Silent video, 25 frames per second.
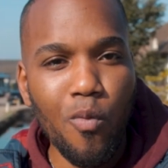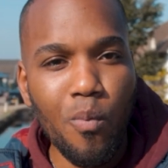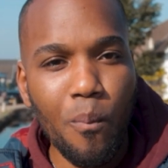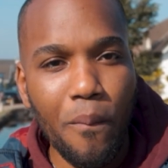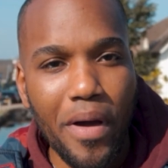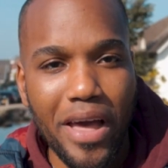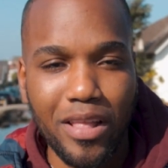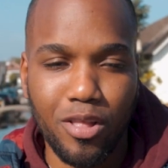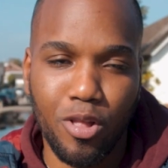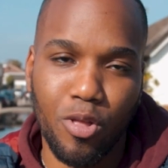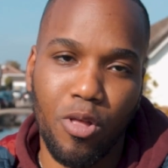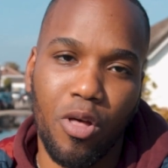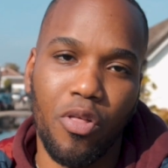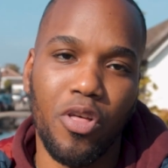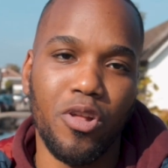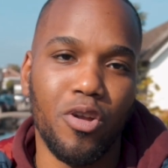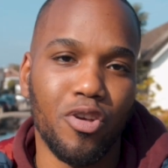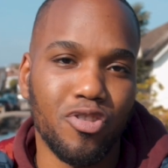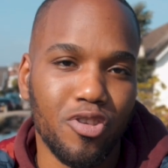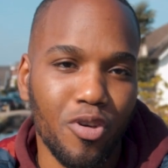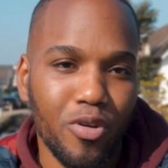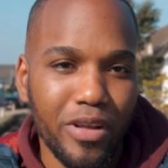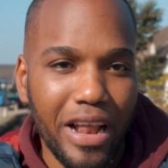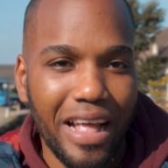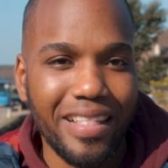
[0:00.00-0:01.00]
un método de
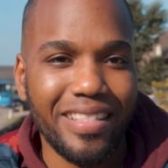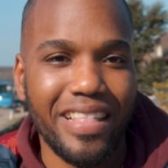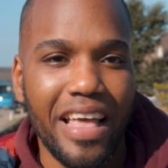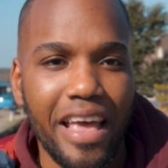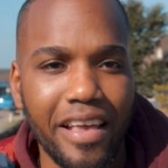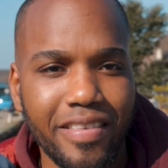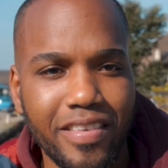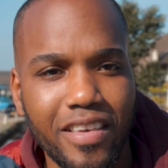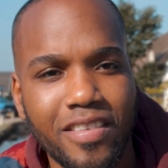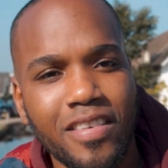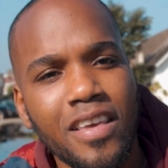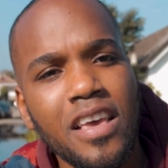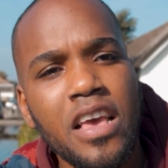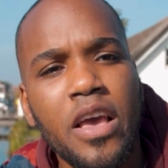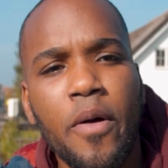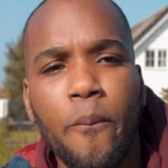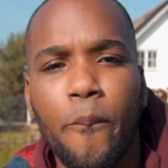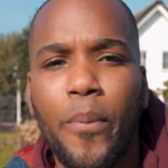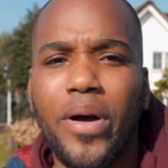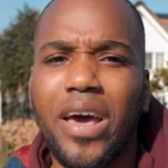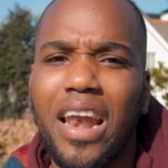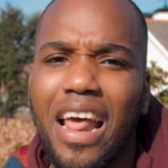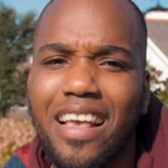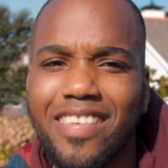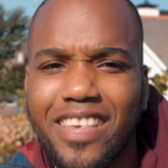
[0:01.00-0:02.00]
los holandeses
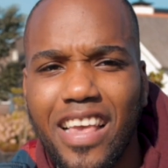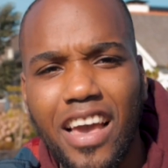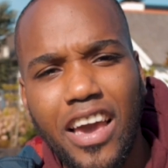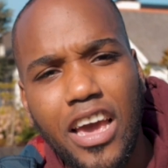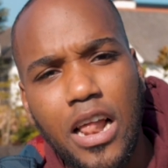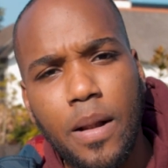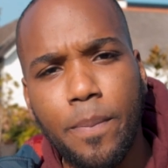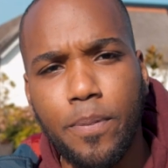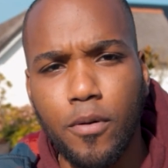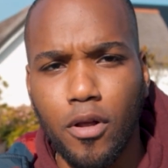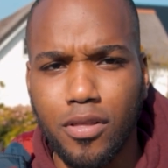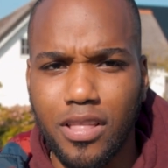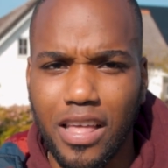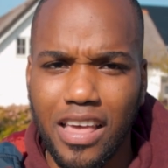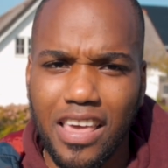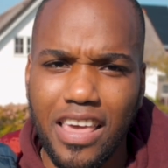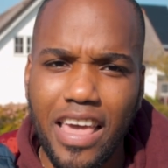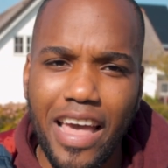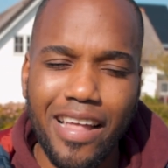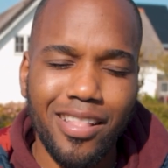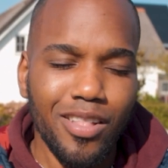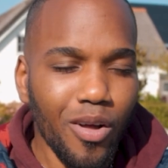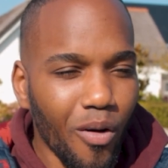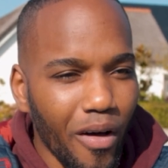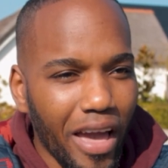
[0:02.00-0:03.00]
para seguir
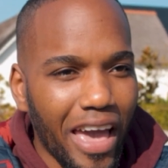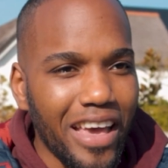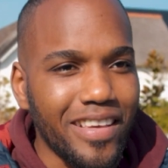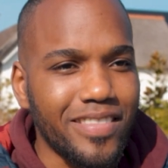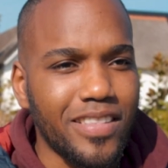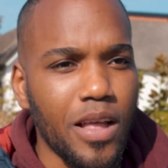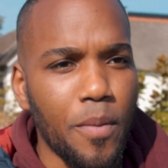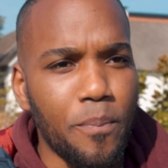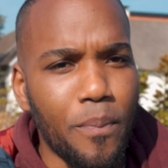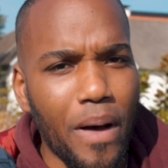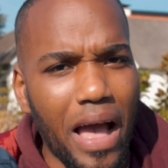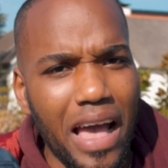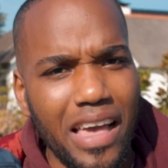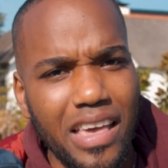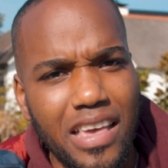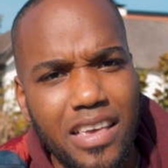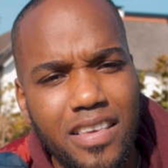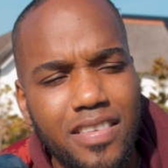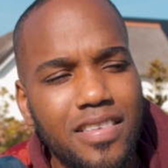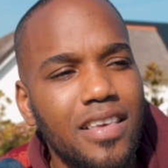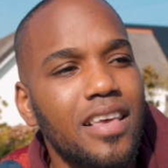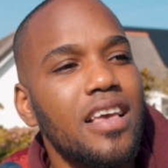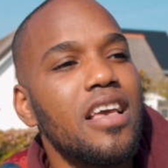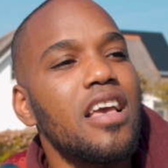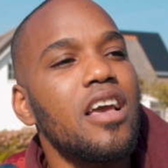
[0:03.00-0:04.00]
protegiendo este
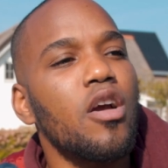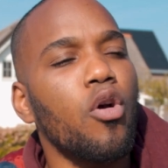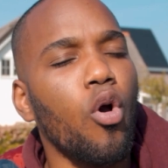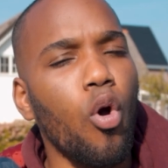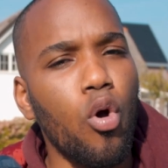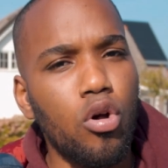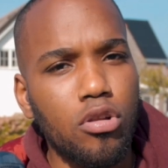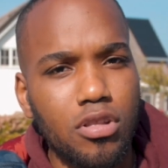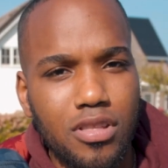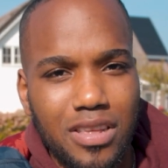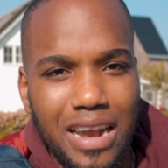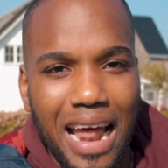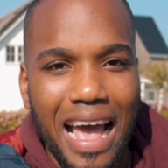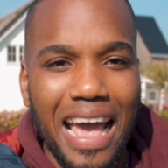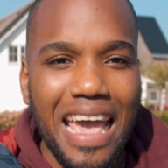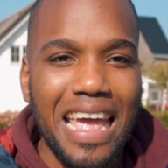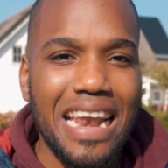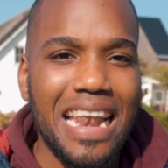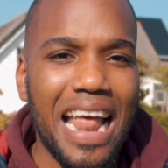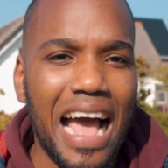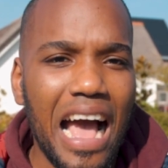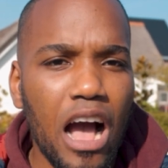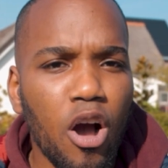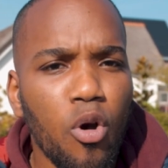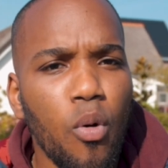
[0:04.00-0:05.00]
país contra
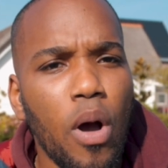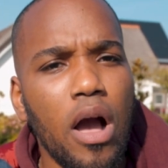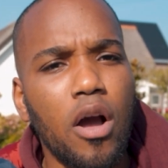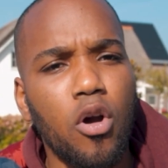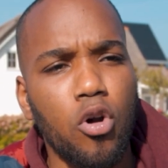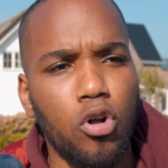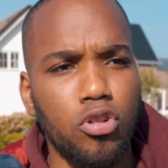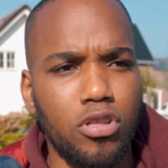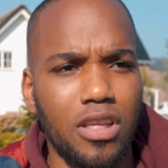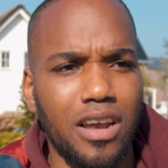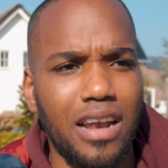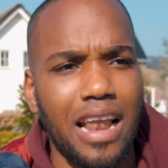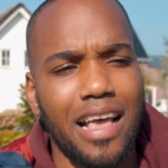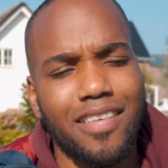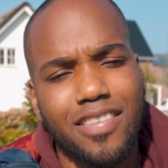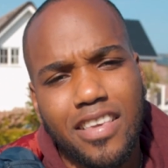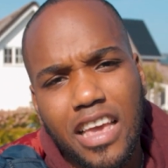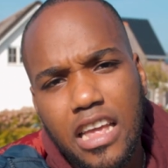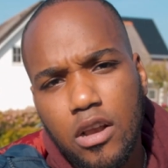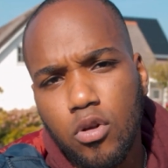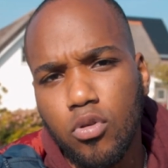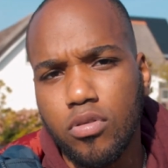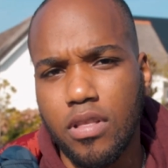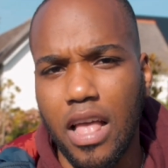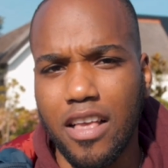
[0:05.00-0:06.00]
el agua, contra las
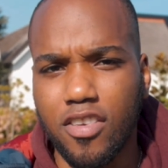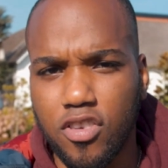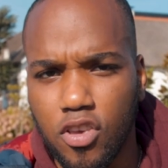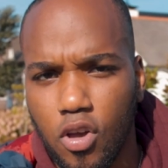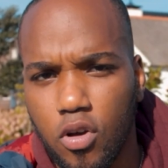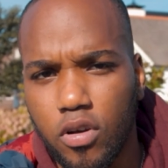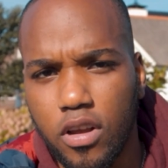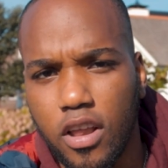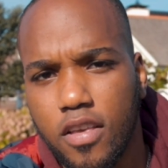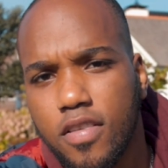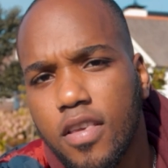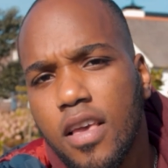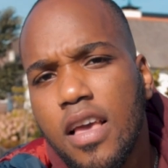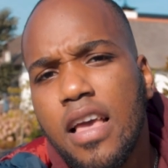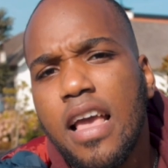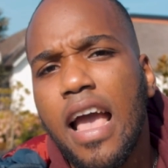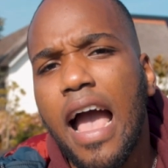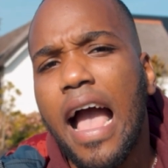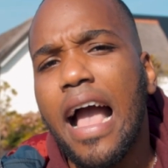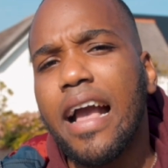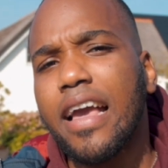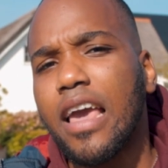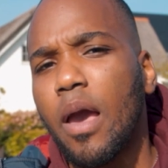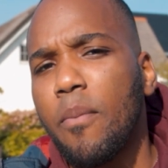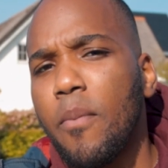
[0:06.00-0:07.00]
inundaciones.
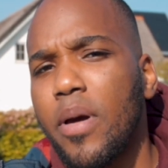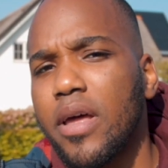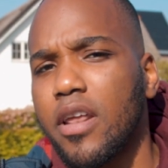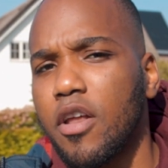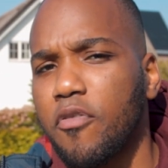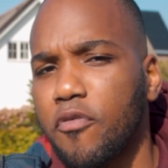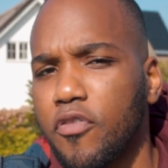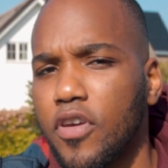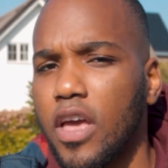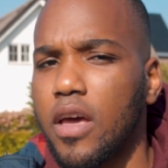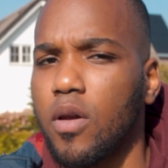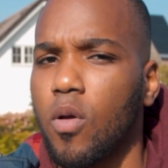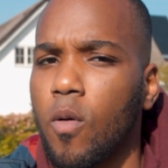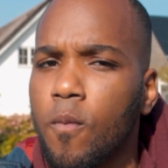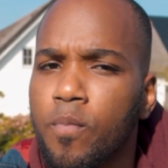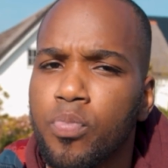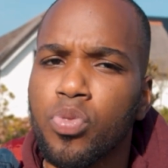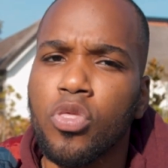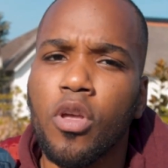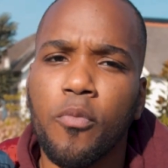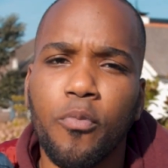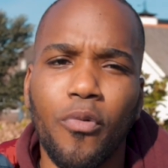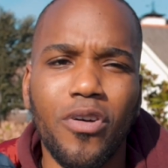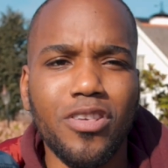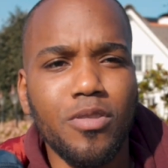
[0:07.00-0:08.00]
¿A qué me refiero?
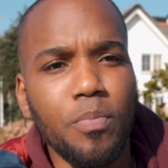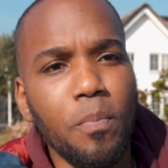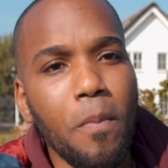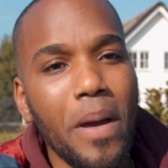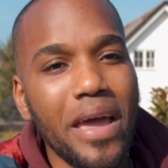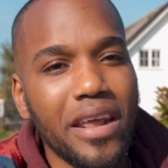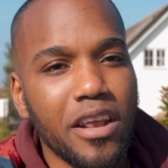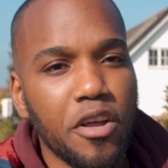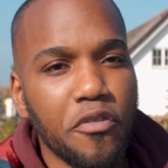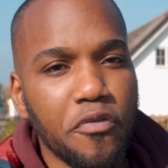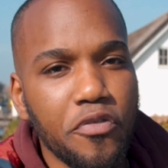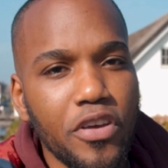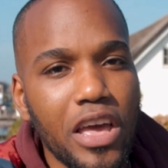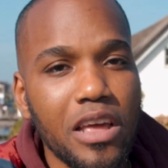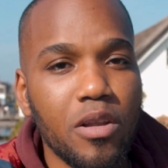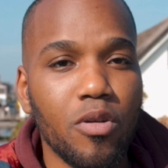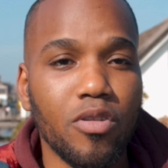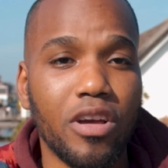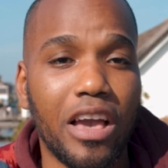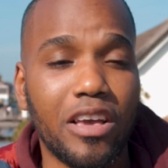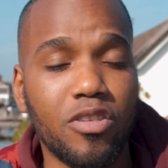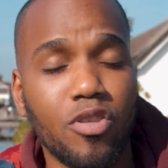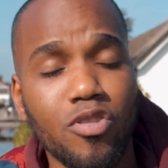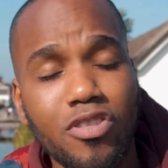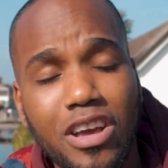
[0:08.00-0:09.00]
Pues me
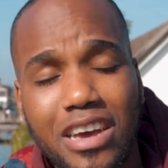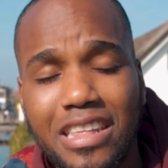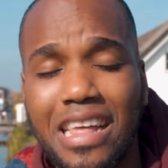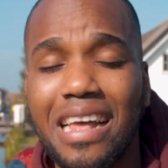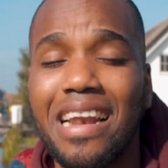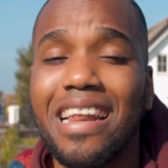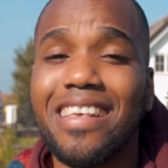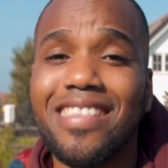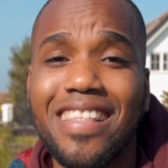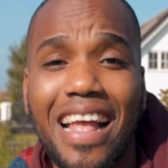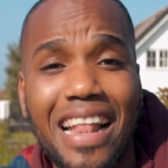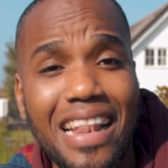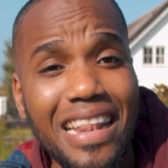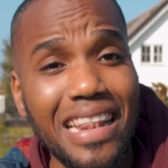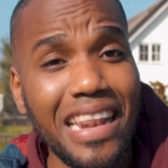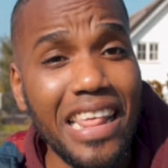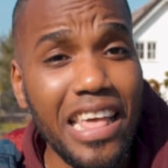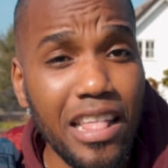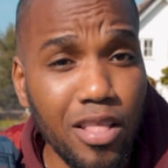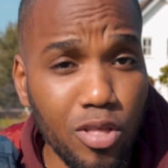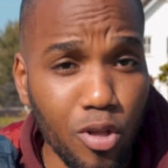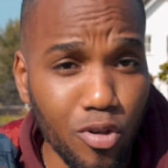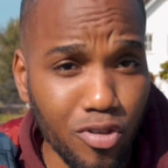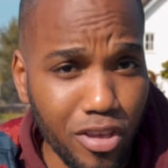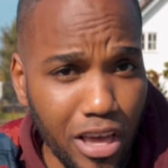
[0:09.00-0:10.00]
refiero que esos canales tan
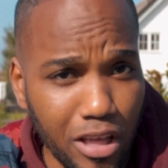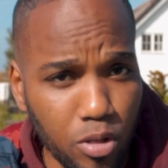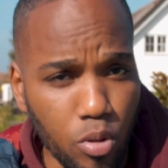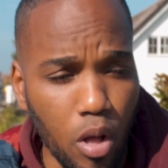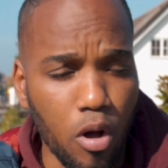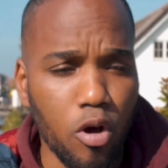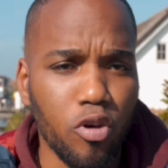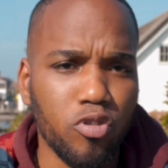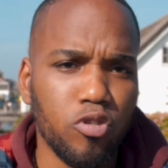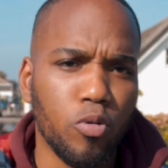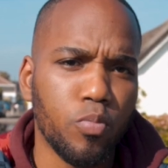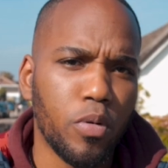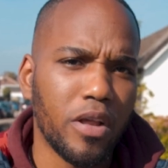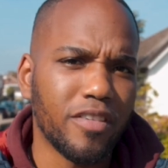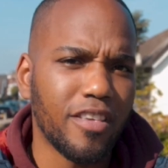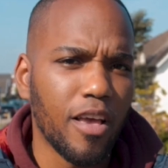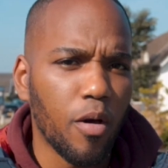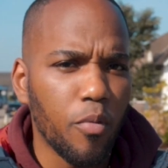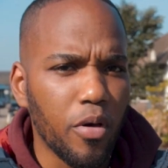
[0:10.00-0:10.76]
lindos que tú acostumbras